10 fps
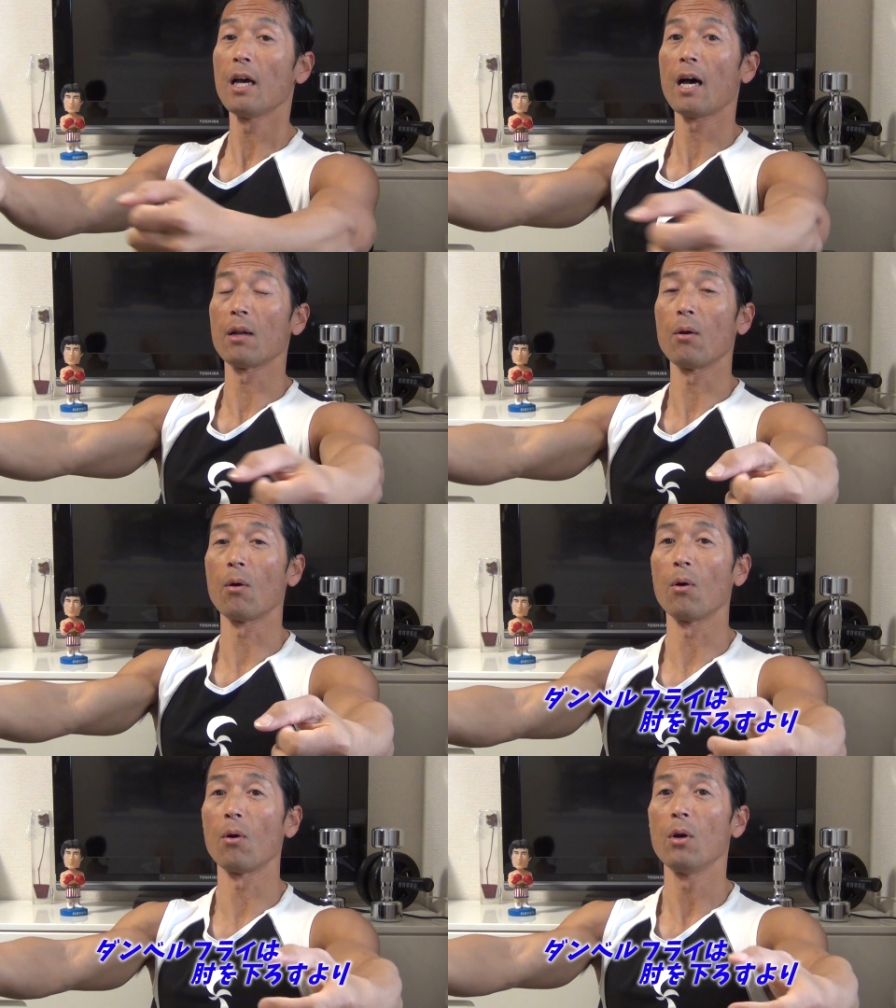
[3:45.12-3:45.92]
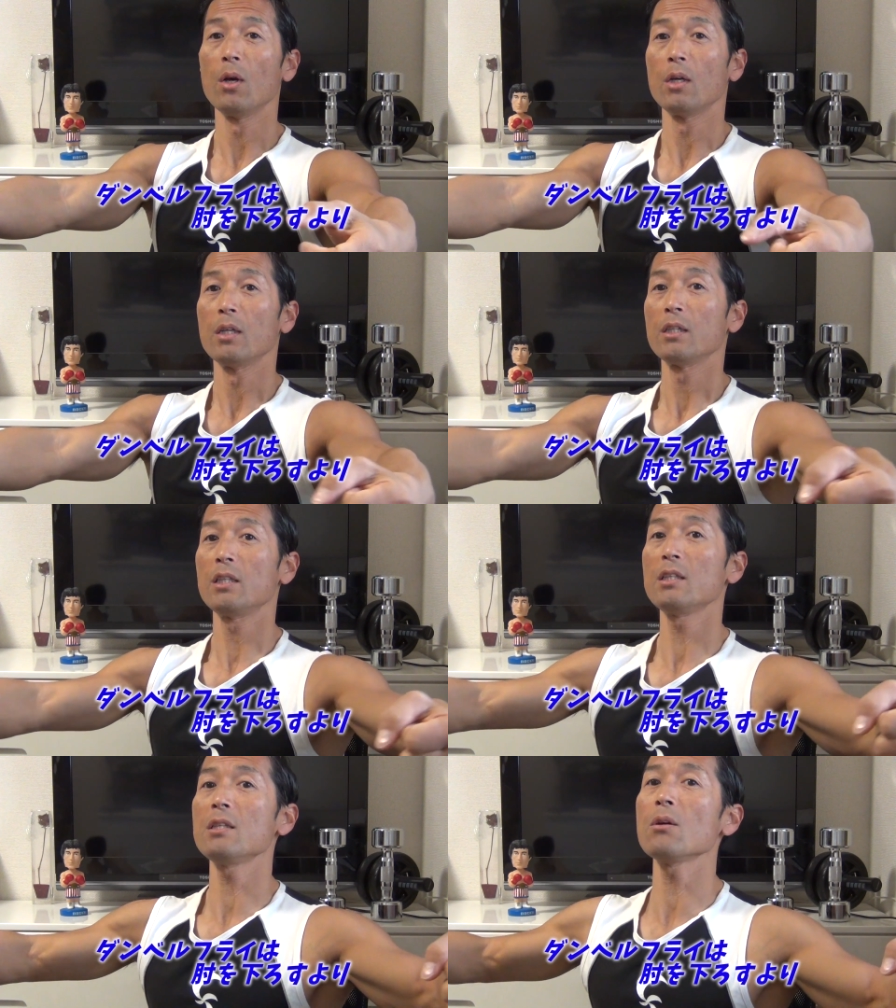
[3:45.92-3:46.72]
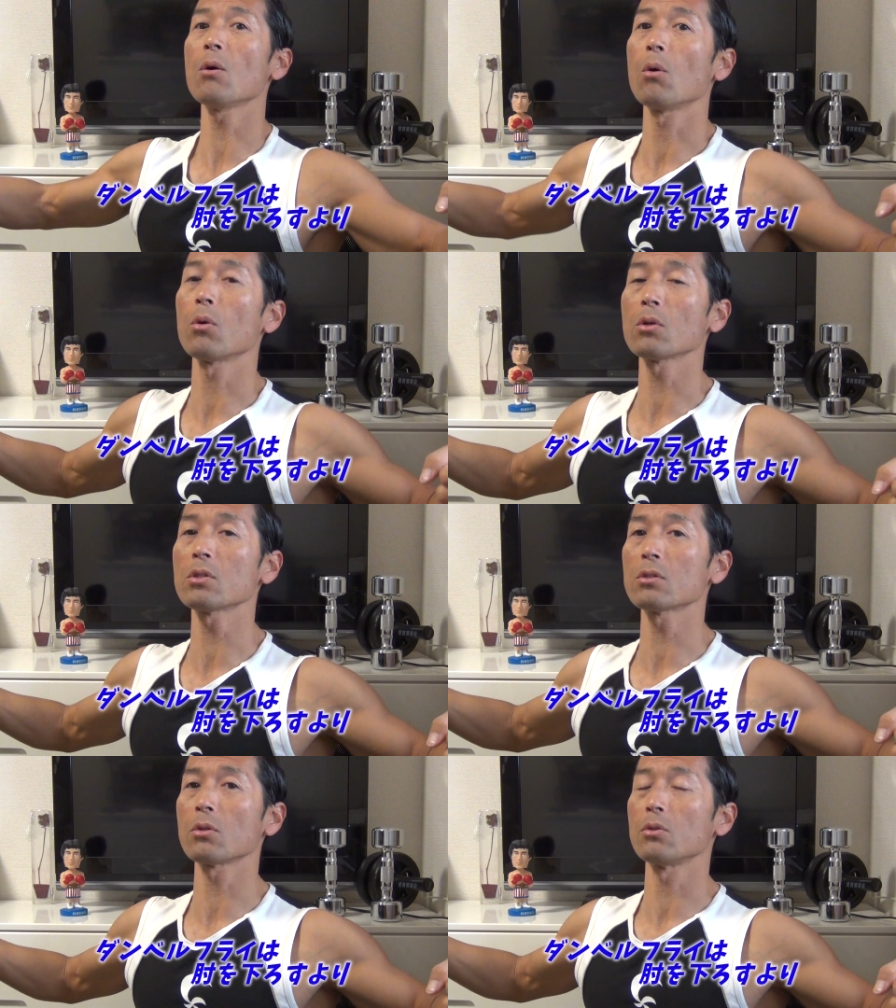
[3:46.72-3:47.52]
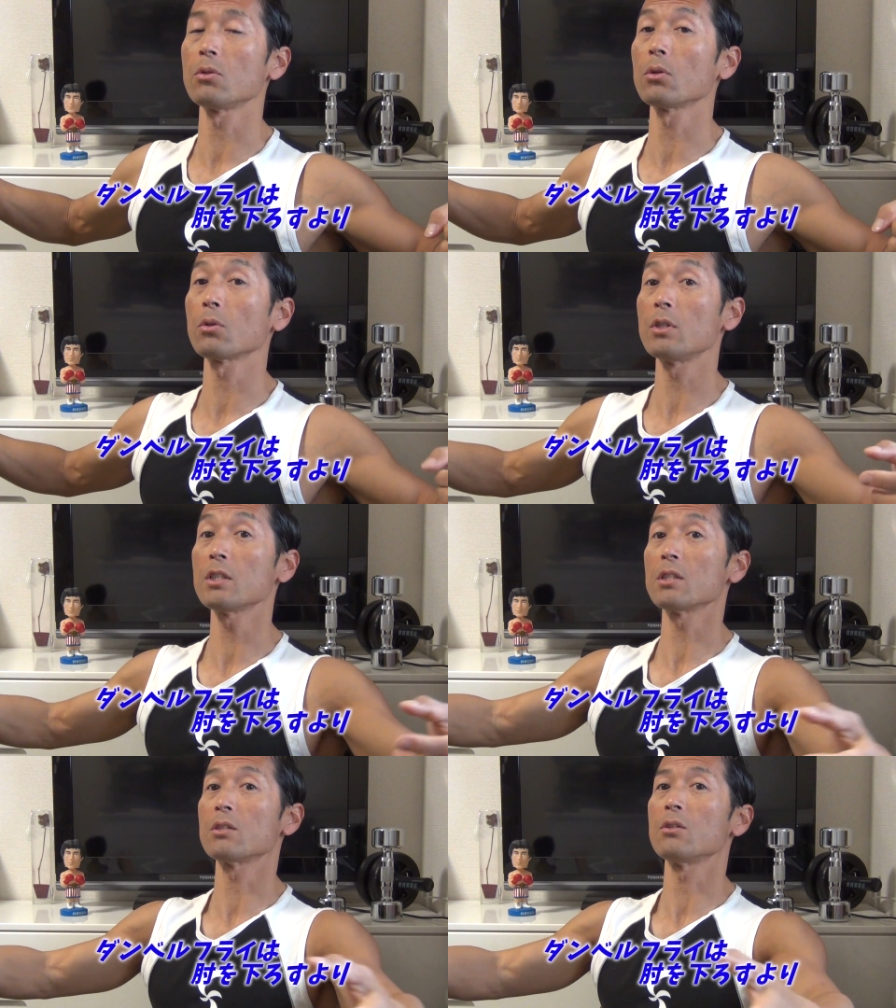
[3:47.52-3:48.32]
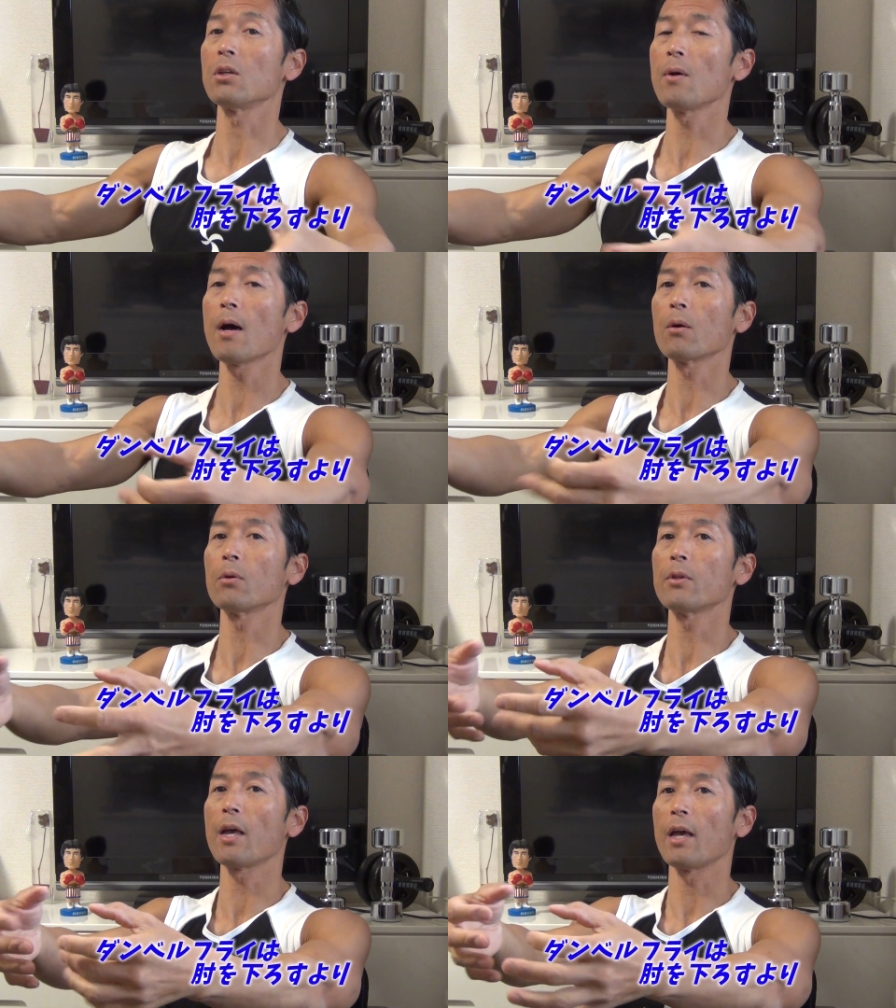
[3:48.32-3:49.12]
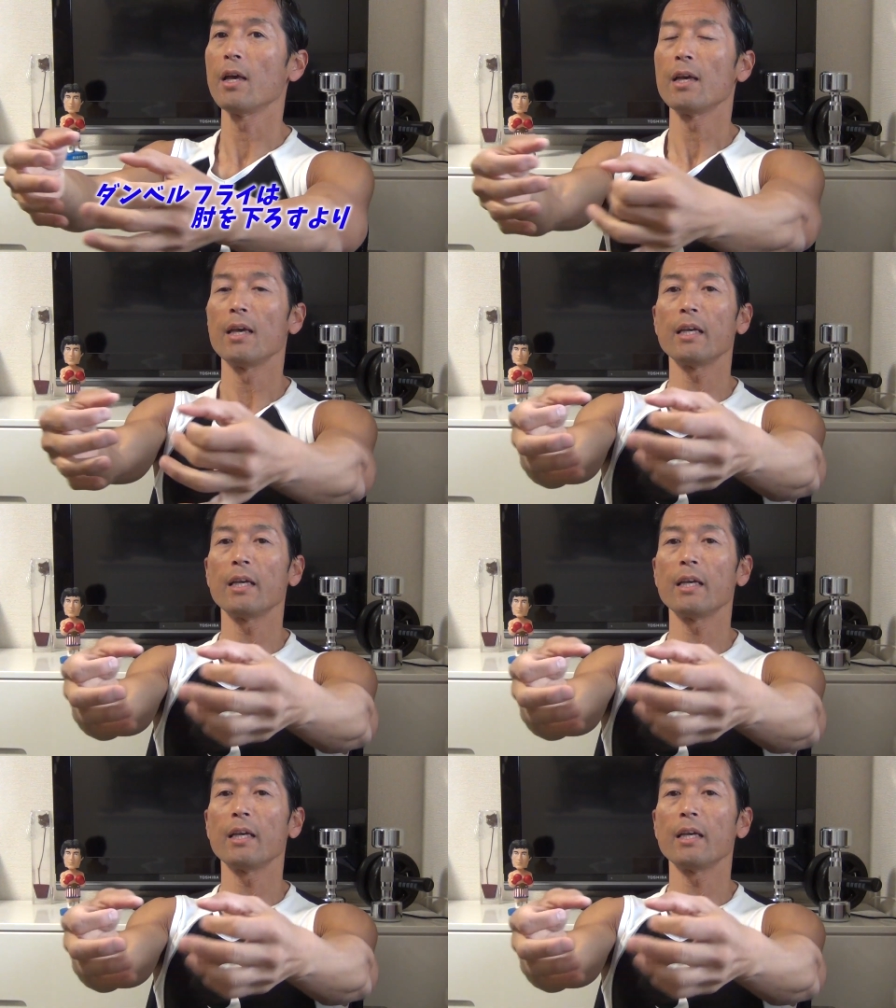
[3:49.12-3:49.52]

あのー、肘を下ろすということを意識するよりは、このね、